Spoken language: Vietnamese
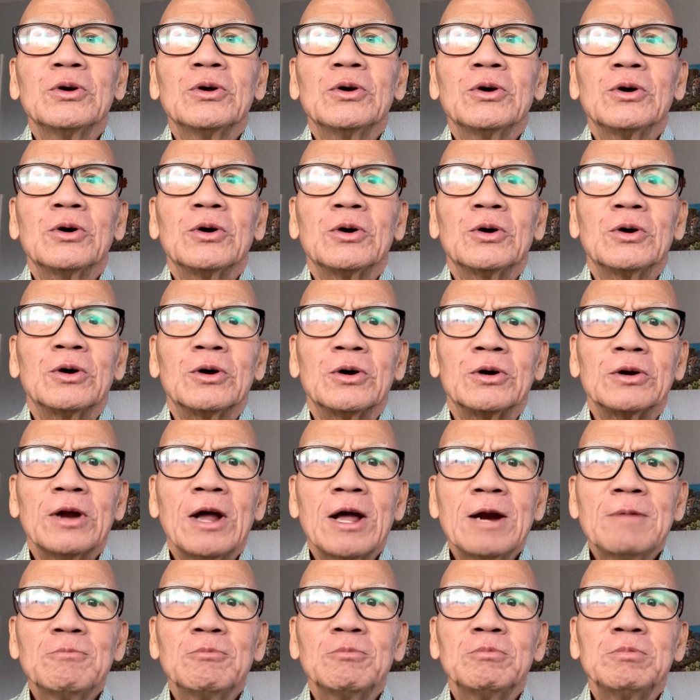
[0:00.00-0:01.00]

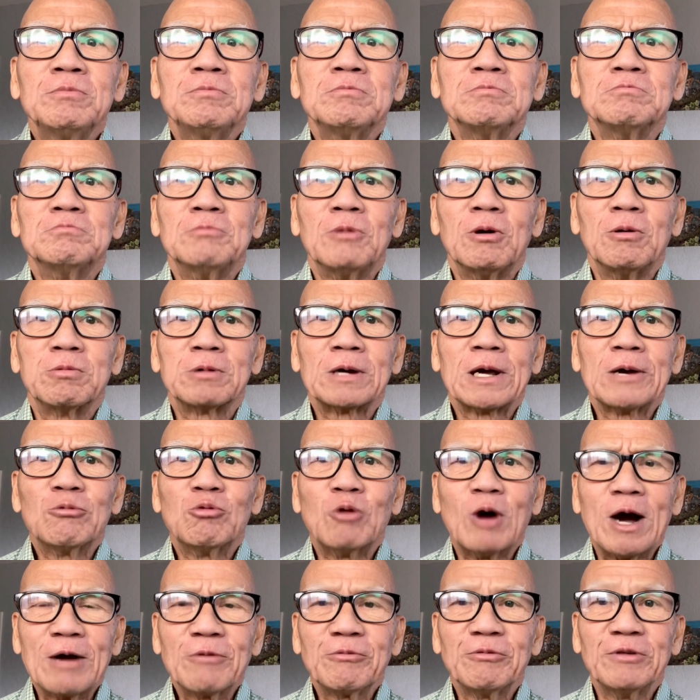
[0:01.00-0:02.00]
đến một cái
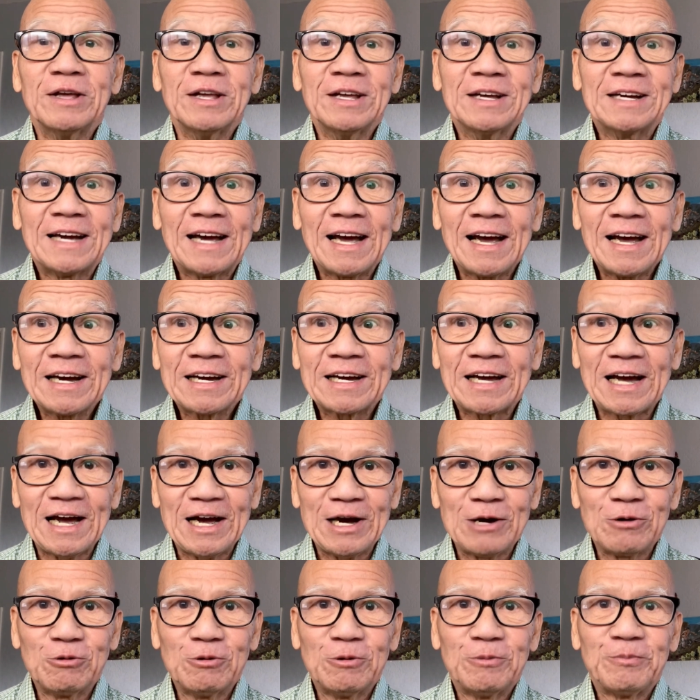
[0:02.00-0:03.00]
quả vị khá
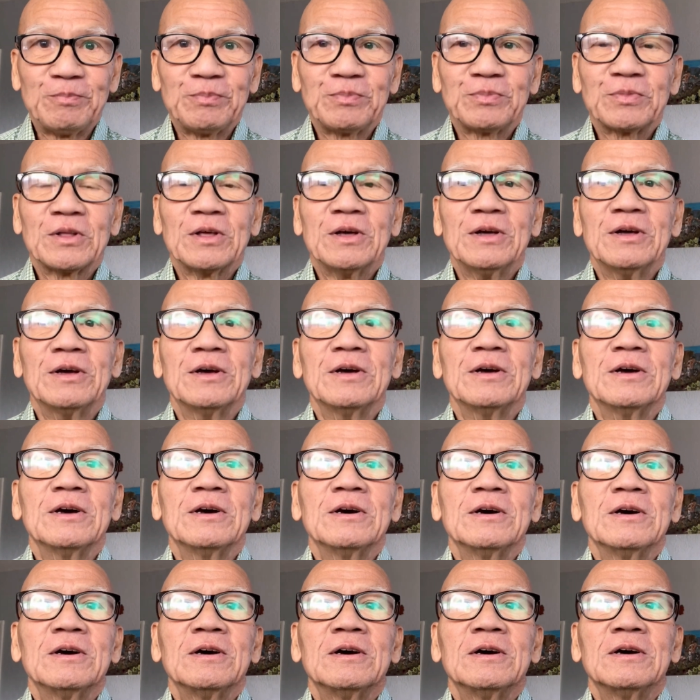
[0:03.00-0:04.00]
cao
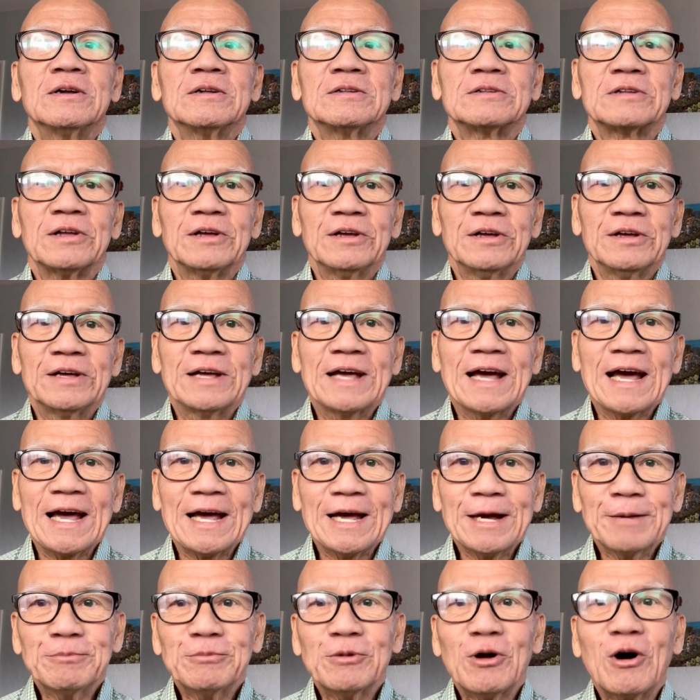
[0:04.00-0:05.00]
thì ngày
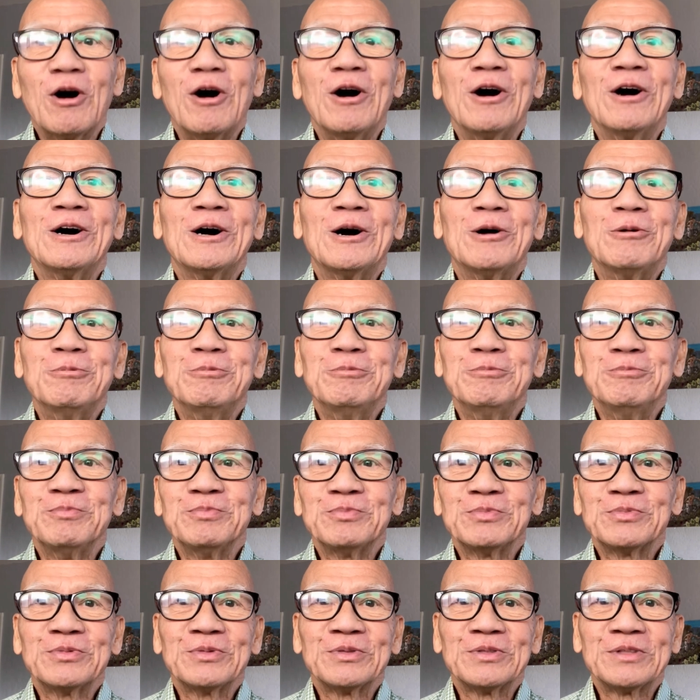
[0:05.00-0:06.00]
hôm đó
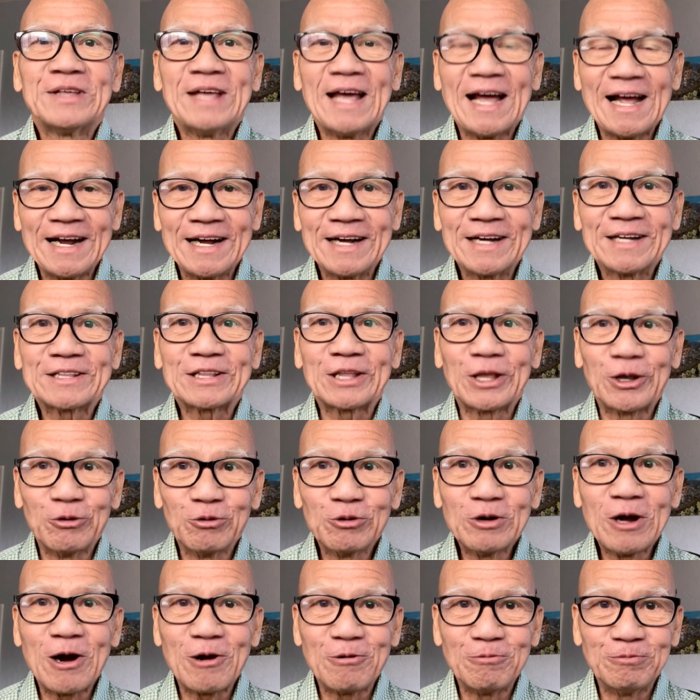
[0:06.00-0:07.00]
ông dặn tiểu
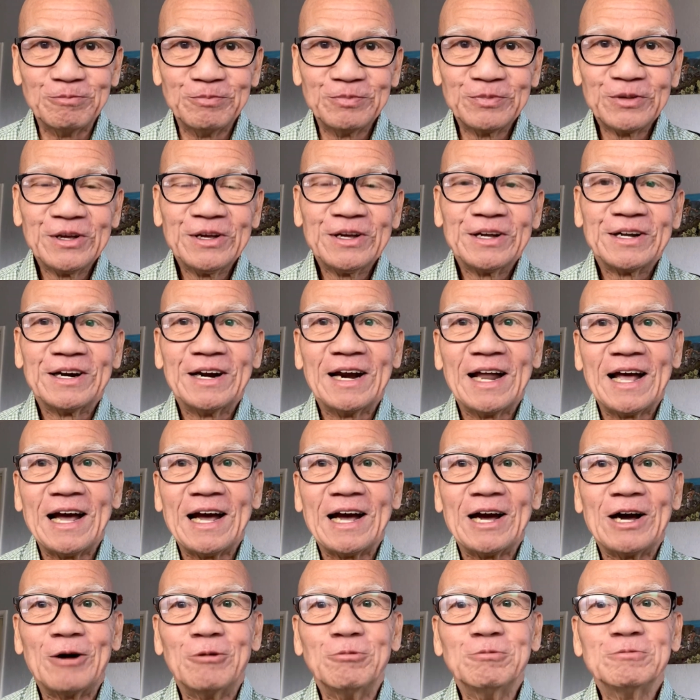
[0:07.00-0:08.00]
đồng là
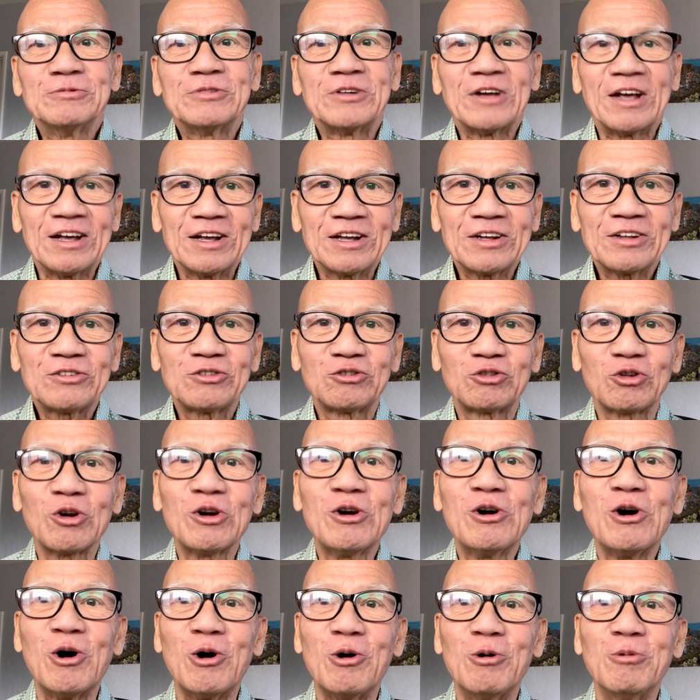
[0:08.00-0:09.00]
ông phải xuất
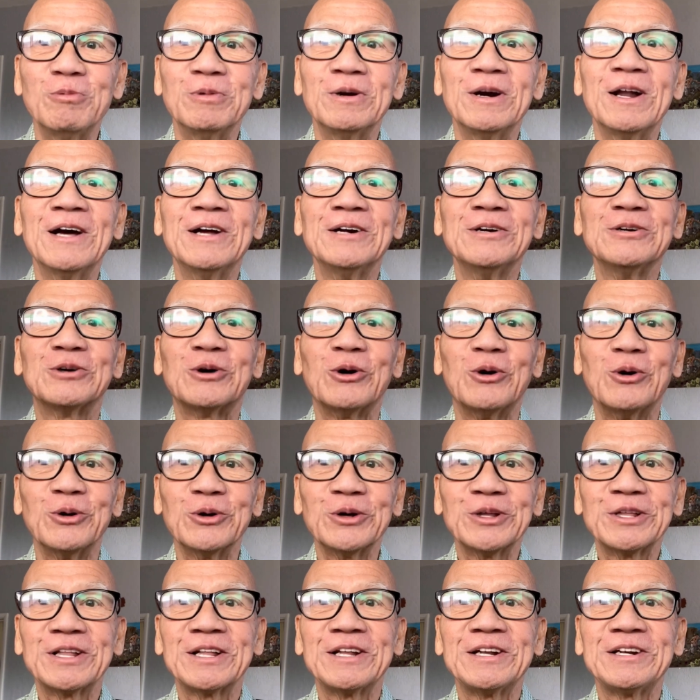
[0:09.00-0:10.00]
hồn lên cõi
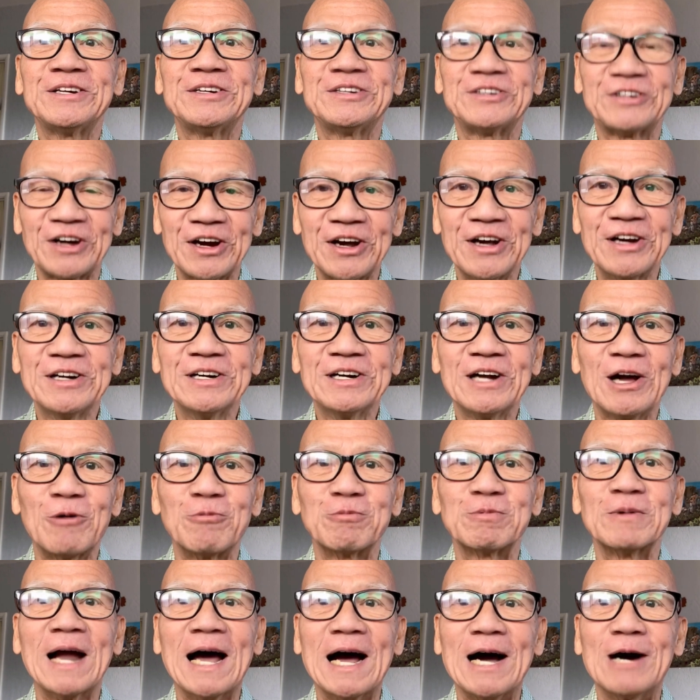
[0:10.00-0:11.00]
trên học
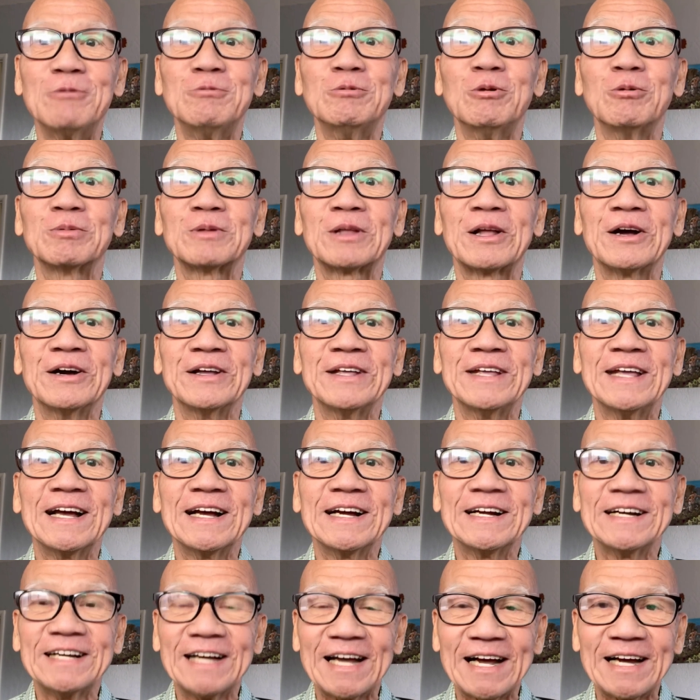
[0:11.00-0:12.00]
đạo một thời
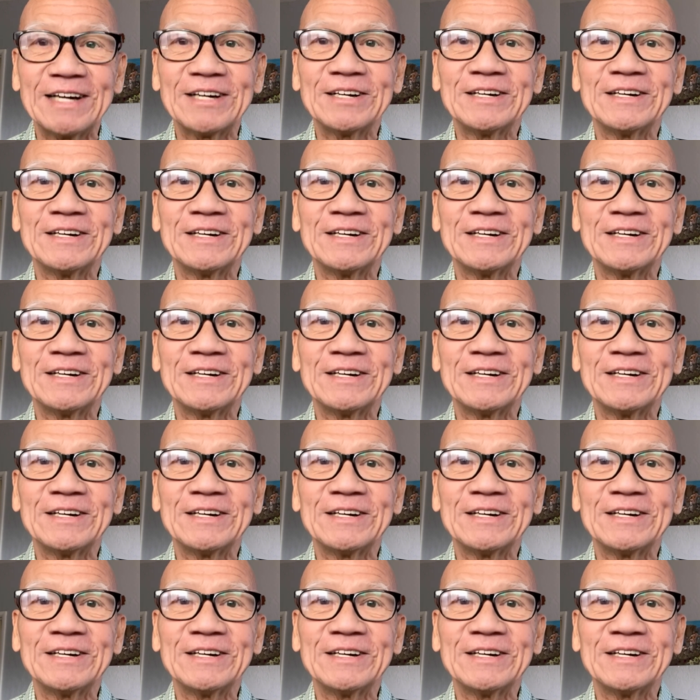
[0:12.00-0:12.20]
gian ngắn